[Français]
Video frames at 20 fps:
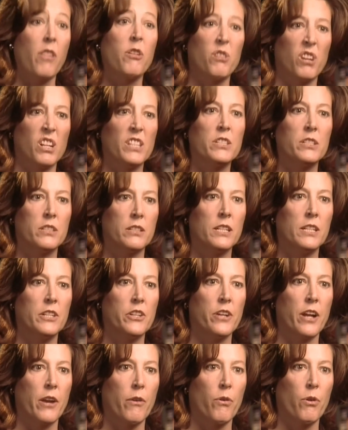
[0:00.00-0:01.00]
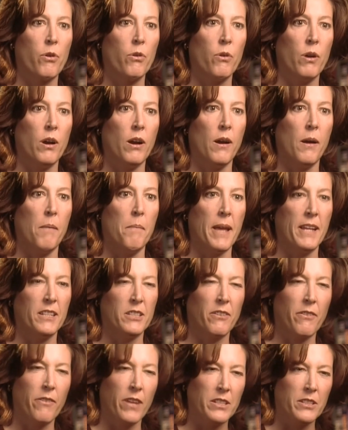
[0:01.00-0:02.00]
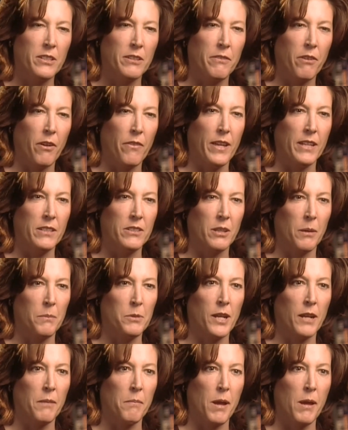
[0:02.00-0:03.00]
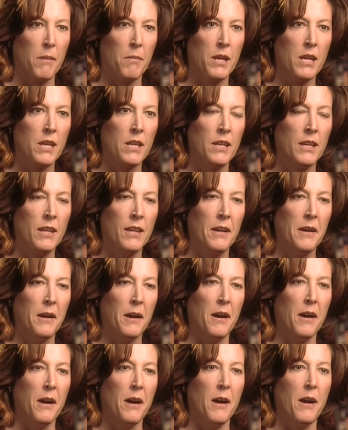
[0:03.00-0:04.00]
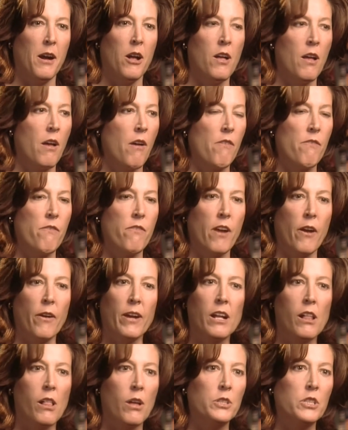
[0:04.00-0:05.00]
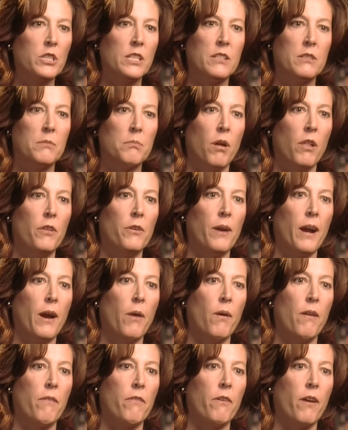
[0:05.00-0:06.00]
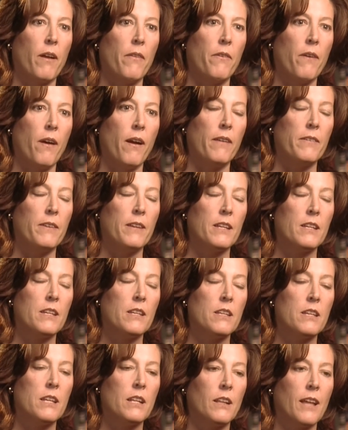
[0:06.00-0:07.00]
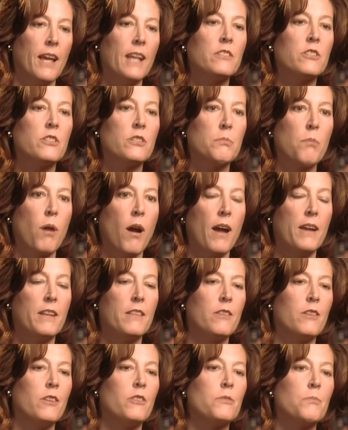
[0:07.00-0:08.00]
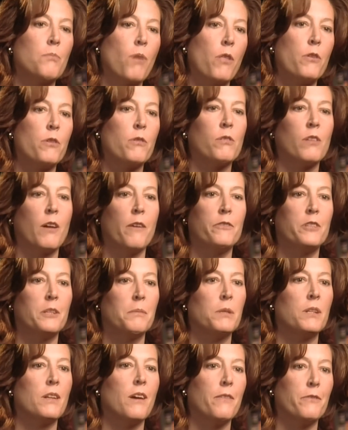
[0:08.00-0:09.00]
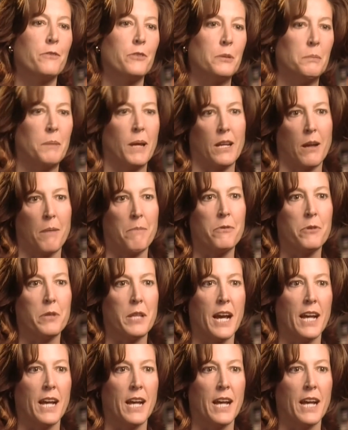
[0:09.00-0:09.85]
d'être un orphelin de père, au point sans doute que ce sujet le mettait sur la défensive. Il est resté très proche de sa mère, dont il éprouvait une affection telle qu'elle lui permettait de surmonter sa